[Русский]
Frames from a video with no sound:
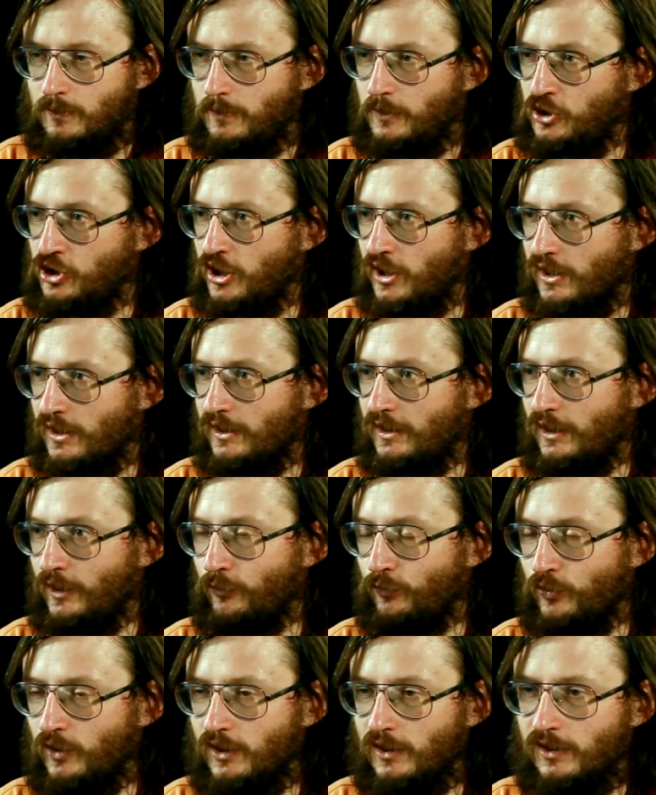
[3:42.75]
пещерные
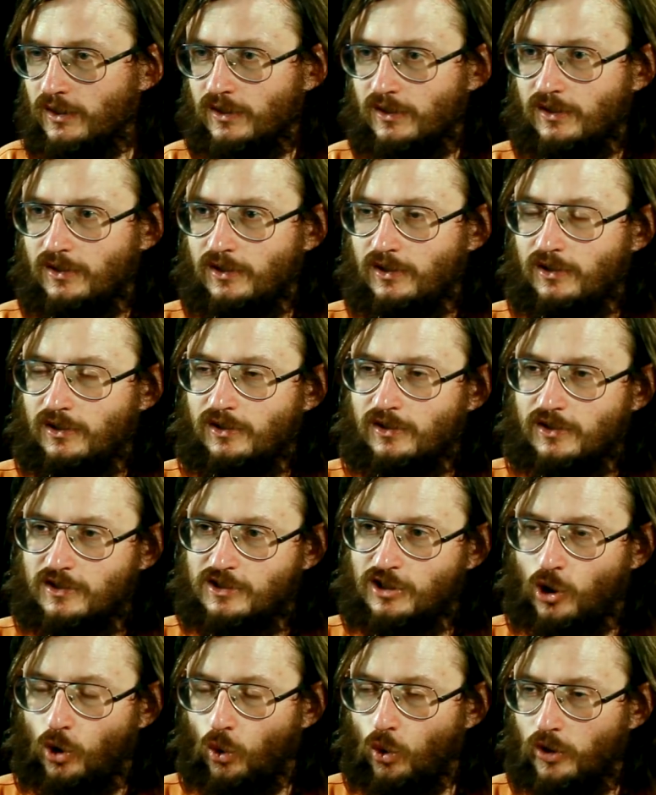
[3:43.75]
львы, и
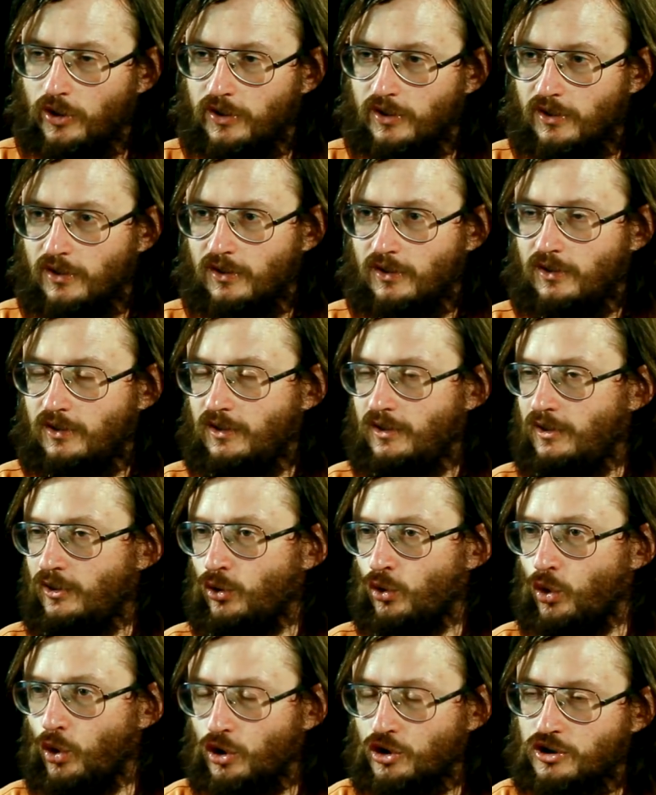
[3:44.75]
носороги, и
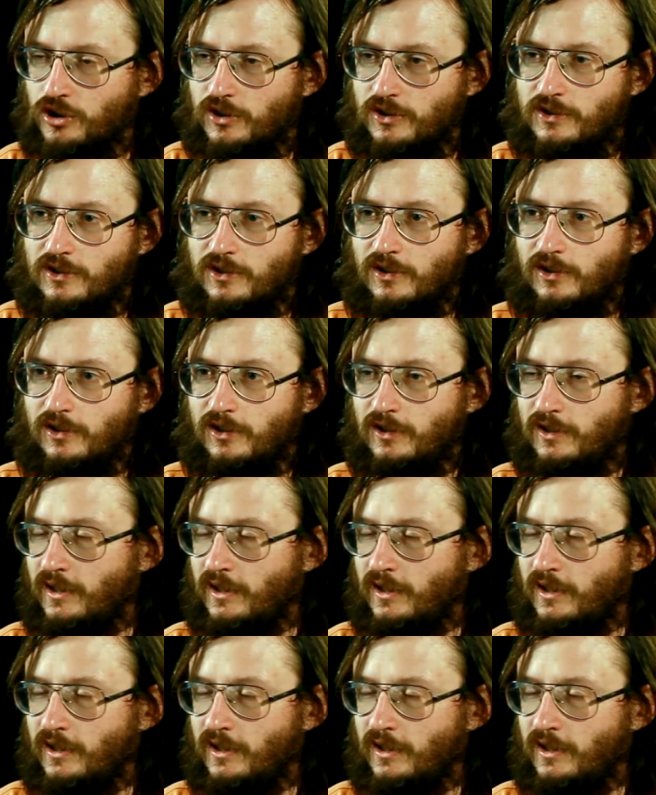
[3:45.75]
лошади,